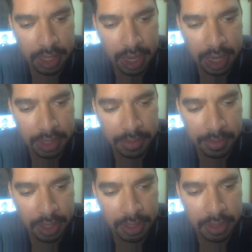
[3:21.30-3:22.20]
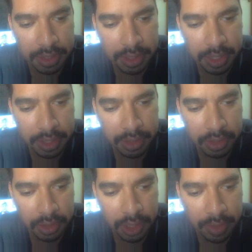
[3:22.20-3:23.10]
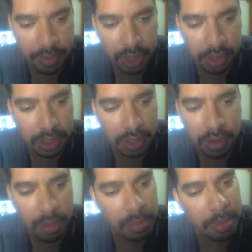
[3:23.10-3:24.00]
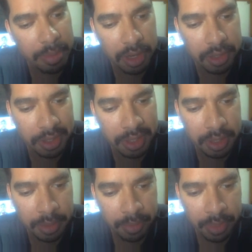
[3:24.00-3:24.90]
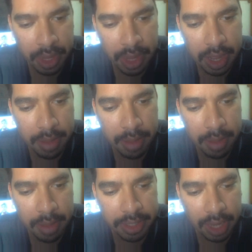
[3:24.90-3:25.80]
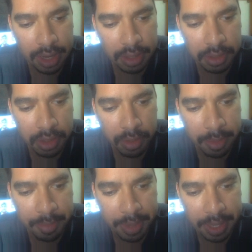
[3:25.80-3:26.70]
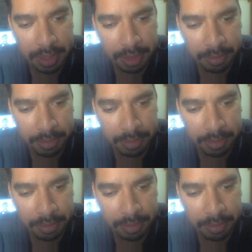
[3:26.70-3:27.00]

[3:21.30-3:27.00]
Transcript: as vozes de John Travolta como Bolt e Miley Cyrus como Penny.